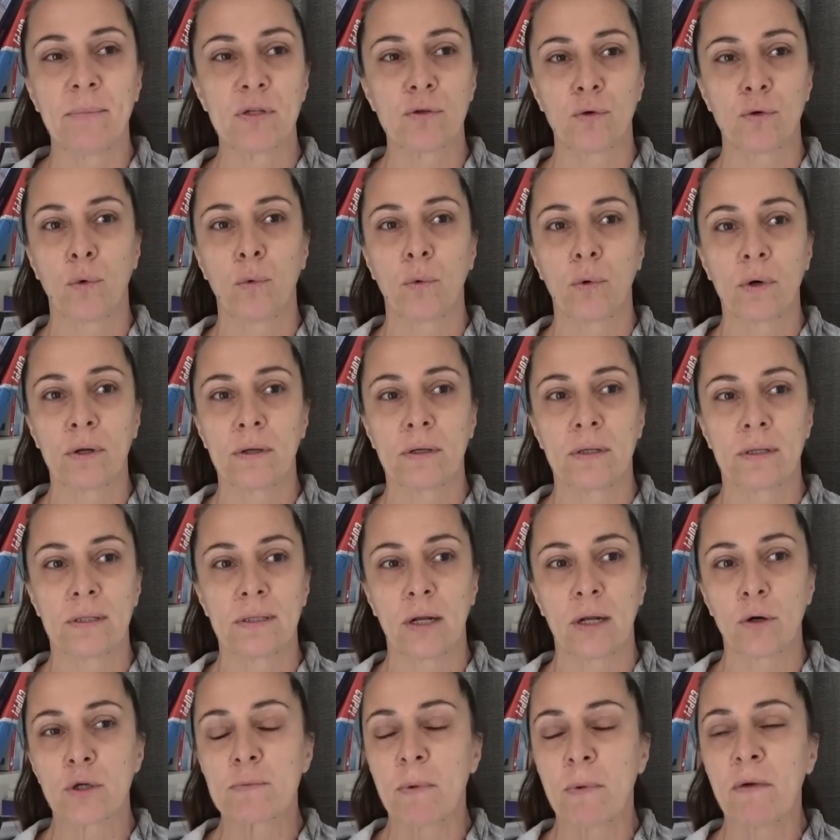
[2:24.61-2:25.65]
Sono, eh,
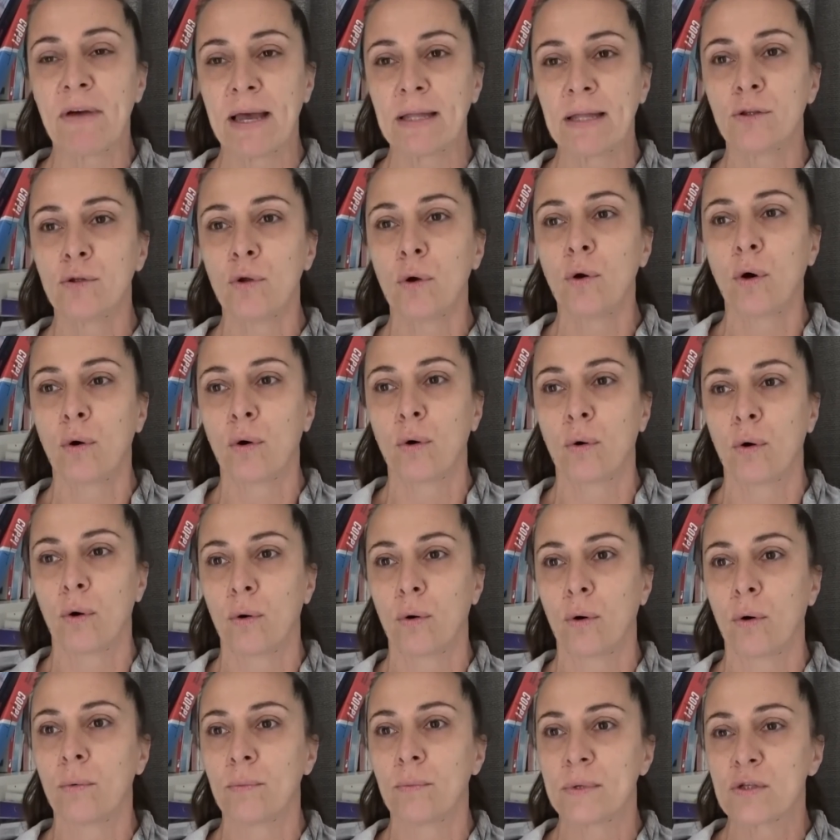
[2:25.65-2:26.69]
dallo
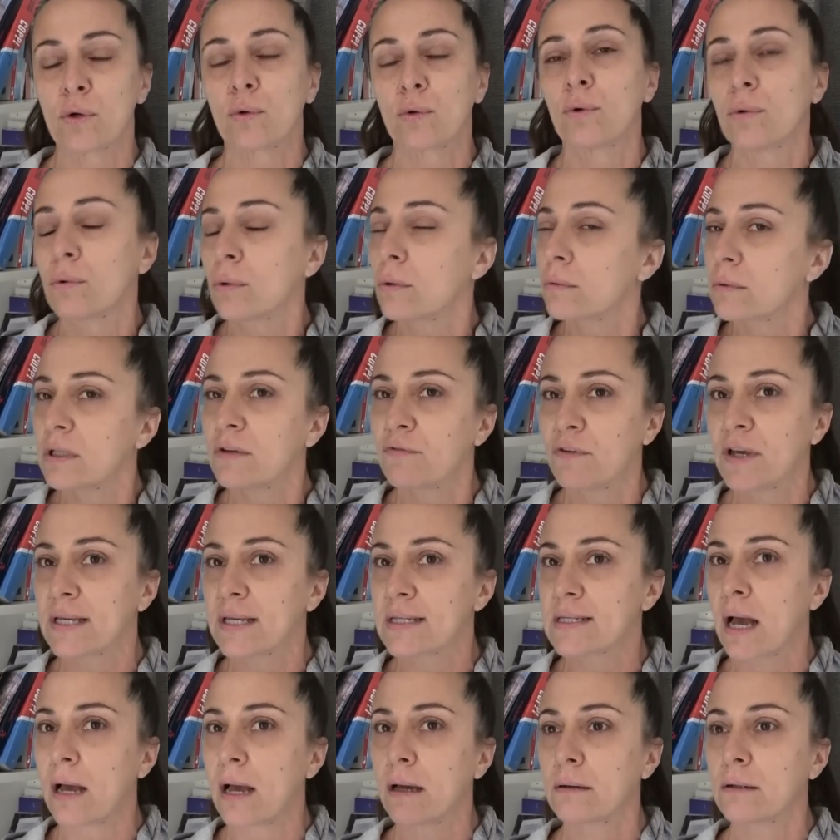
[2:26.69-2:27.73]
spavento mi sono
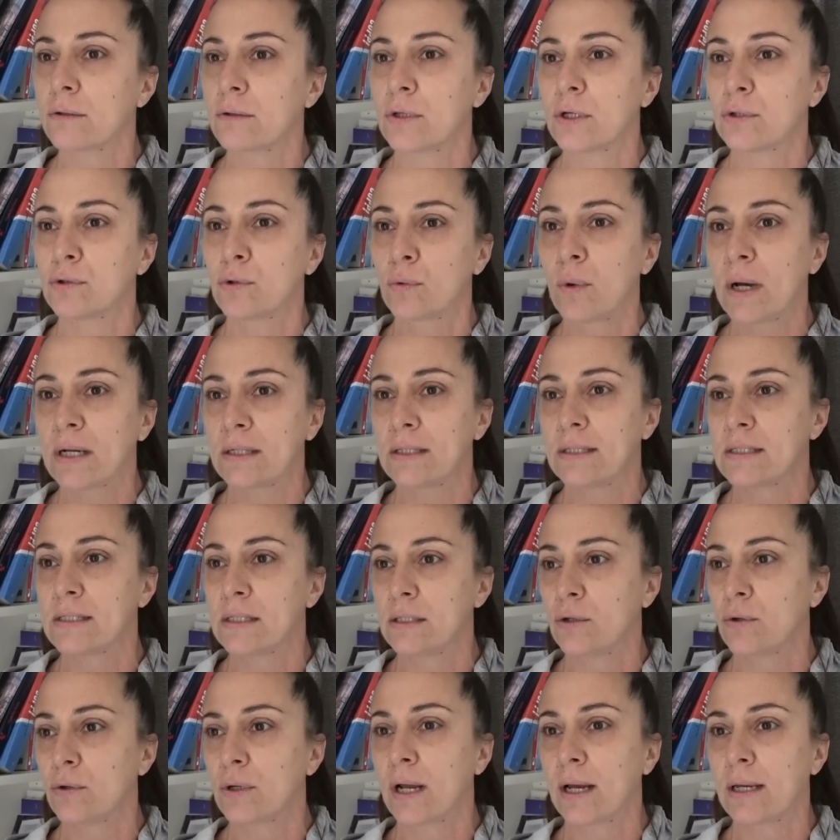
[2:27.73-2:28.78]
difesa. Ho detto, guardi
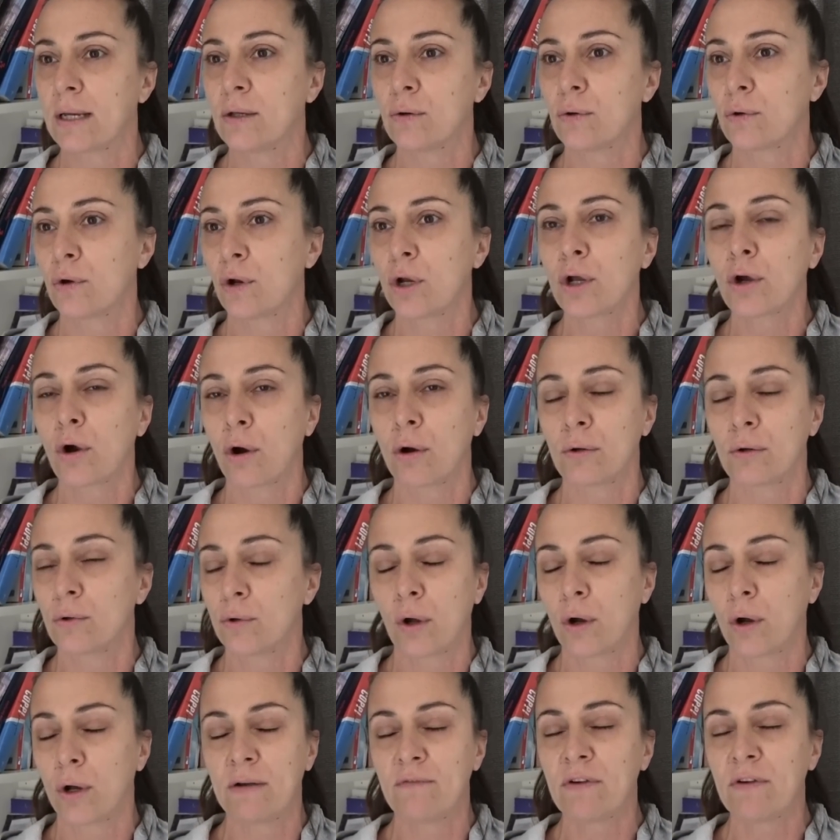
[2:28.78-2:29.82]
signora, io non ho il, non
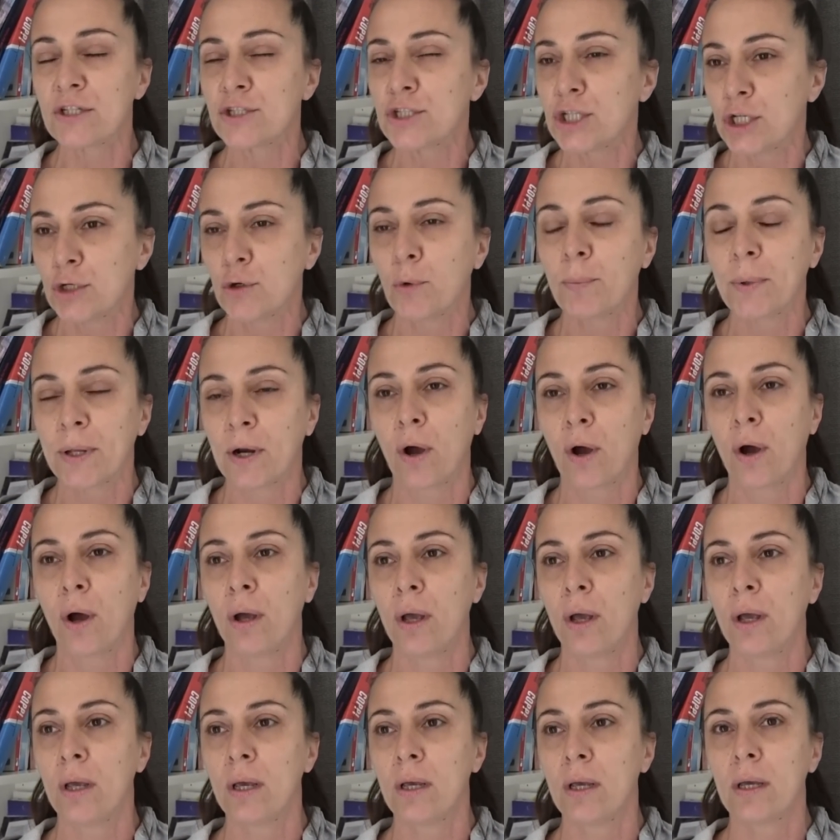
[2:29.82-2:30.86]
ho il vaccino, però
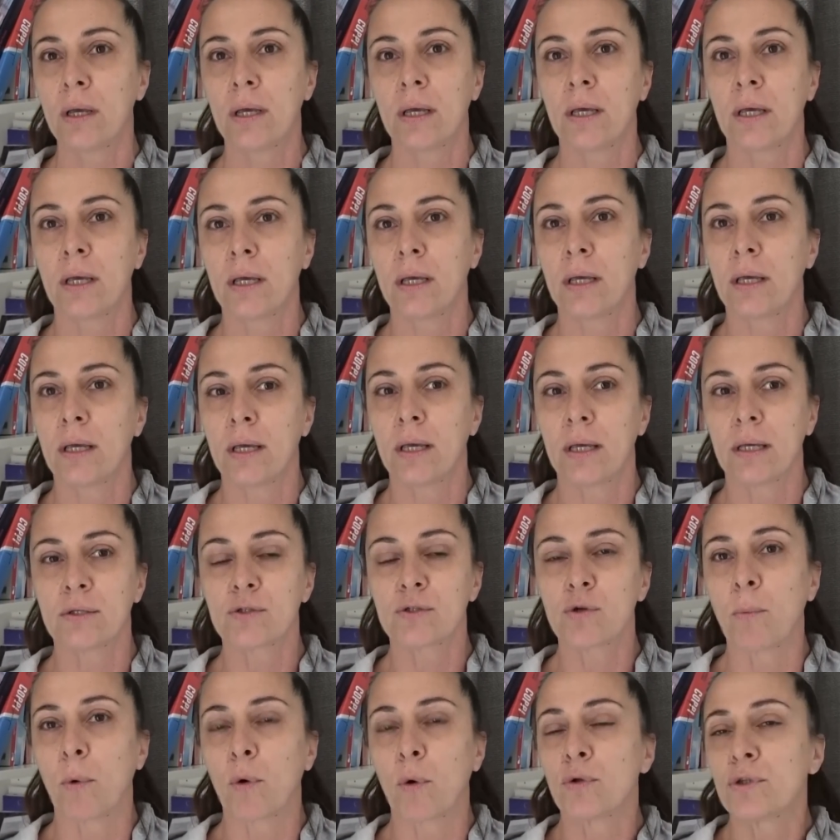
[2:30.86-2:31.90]
eh,
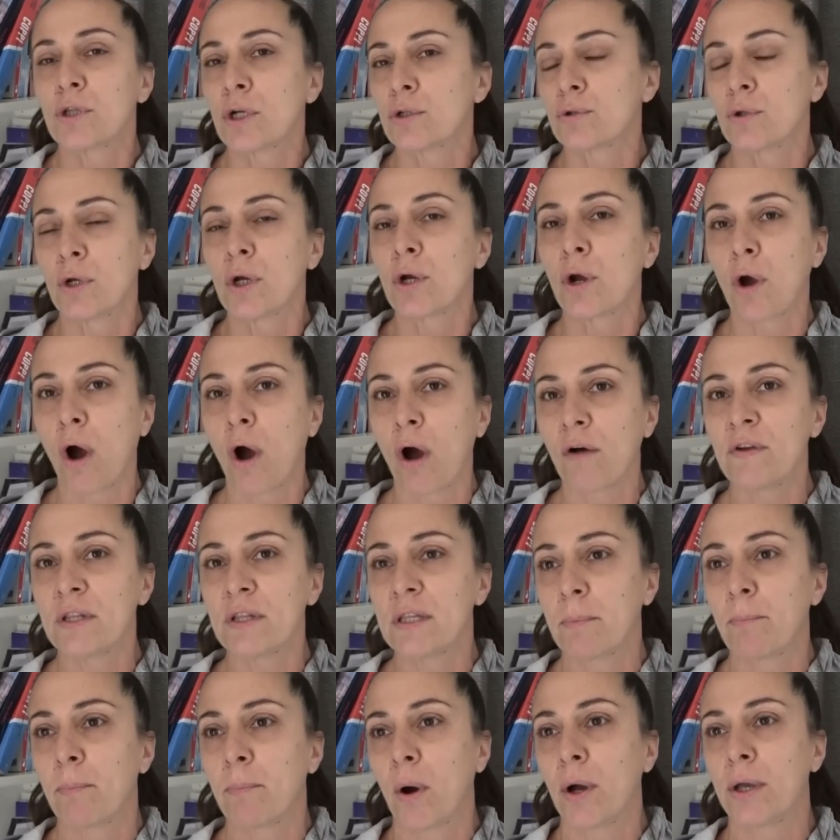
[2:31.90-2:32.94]
insomma, ho contratto il Covid
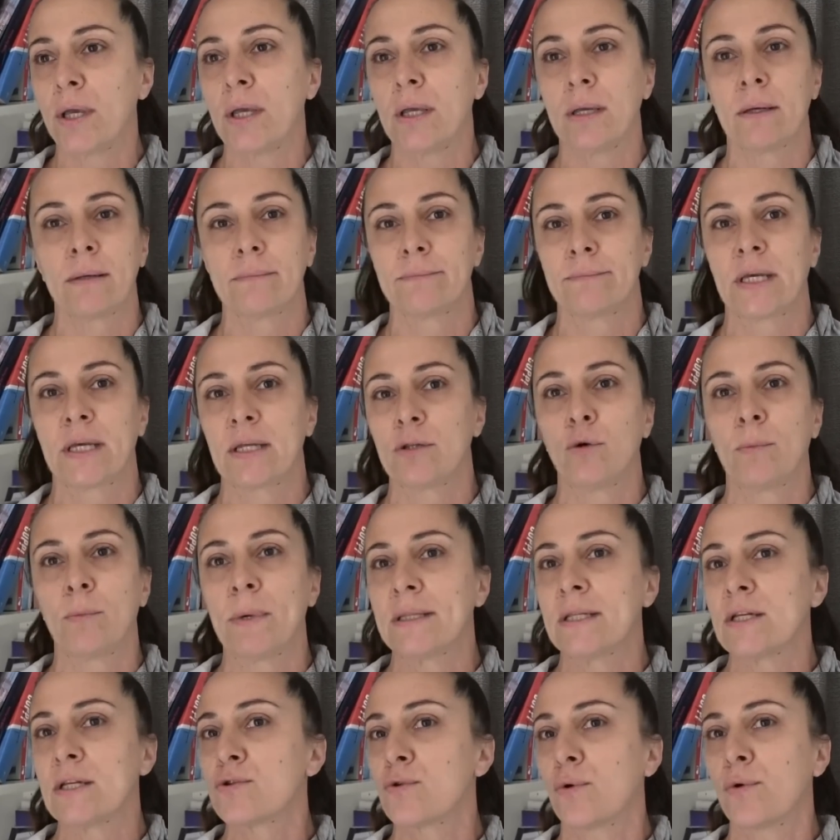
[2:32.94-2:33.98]
e poi che
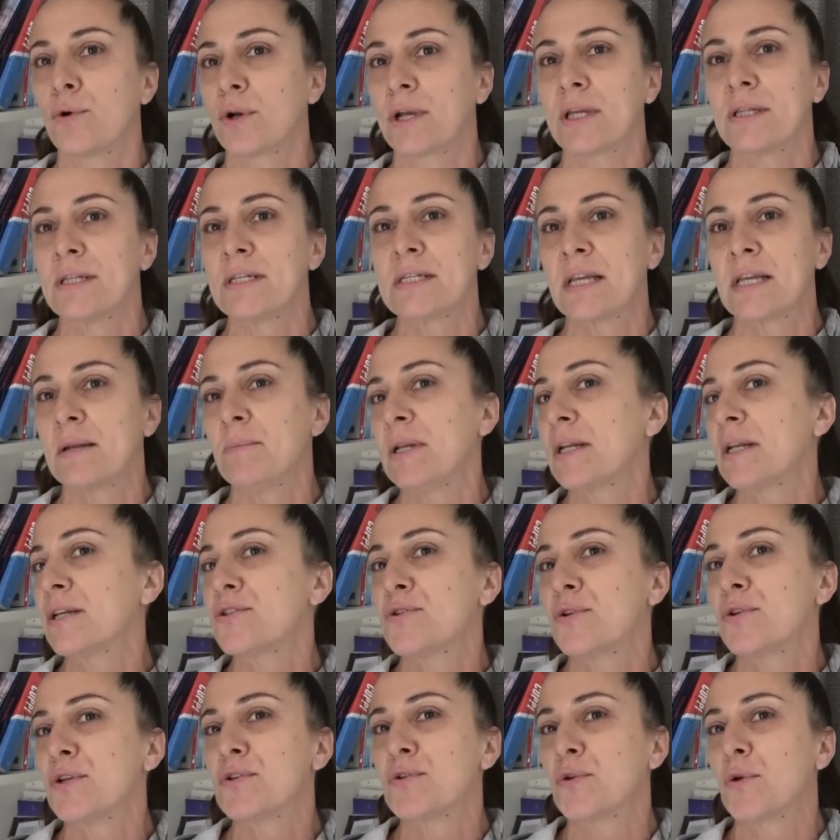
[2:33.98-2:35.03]
domande sono, che
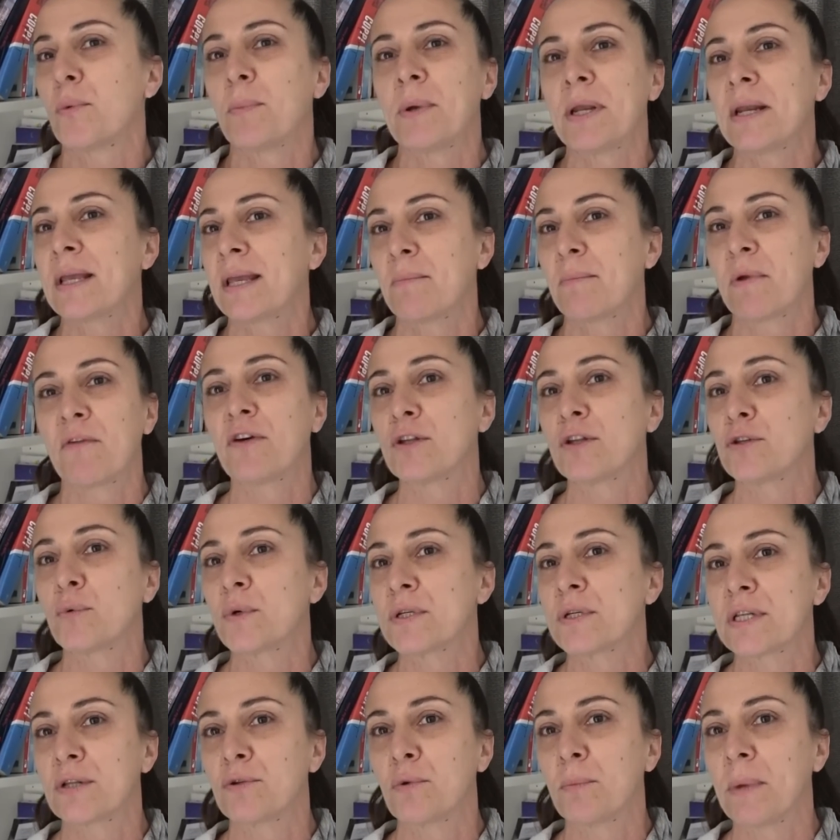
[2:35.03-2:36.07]
discriminazioni sono, perché mi ha fatto
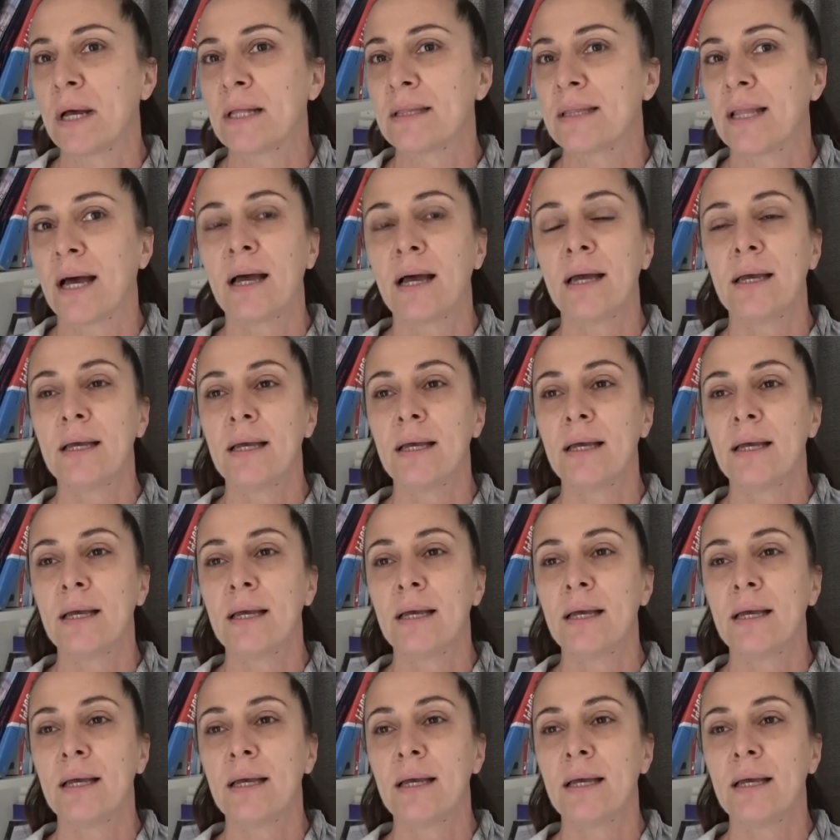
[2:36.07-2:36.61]
questa domanda.